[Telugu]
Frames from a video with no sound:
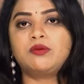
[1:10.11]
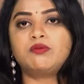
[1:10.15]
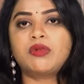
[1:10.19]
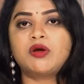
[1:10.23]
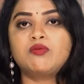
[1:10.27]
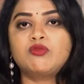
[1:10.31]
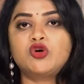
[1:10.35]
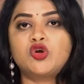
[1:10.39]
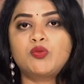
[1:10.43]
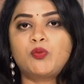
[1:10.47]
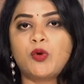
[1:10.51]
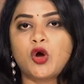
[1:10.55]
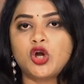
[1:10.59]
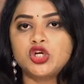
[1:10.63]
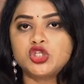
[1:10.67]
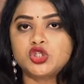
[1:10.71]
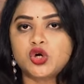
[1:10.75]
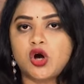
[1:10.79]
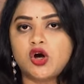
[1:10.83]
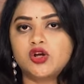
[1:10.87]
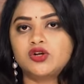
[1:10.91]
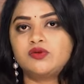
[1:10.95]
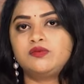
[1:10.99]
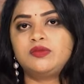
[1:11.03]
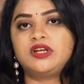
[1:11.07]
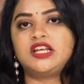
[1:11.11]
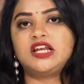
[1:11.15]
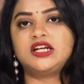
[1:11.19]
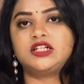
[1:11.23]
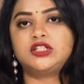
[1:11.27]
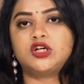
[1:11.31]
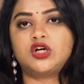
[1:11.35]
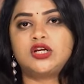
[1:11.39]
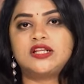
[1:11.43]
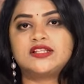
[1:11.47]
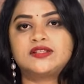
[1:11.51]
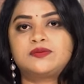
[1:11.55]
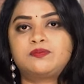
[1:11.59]
ఎనభై మూడు పాయింట్ ఆరు
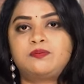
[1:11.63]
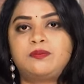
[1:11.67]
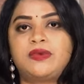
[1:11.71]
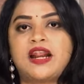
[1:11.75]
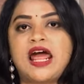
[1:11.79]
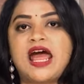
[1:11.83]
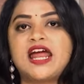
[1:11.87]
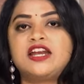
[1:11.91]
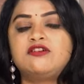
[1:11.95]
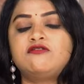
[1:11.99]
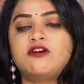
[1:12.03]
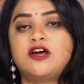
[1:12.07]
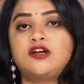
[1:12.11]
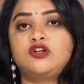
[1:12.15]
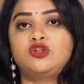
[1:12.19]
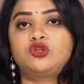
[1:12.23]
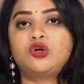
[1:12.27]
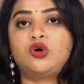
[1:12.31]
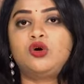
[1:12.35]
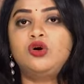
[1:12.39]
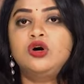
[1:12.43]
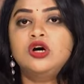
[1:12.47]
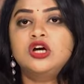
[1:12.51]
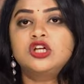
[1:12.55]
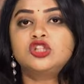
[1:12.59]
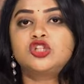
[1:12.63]
మిలియన్ డాలర్స్ బ్రాండ్ వాల్యూతో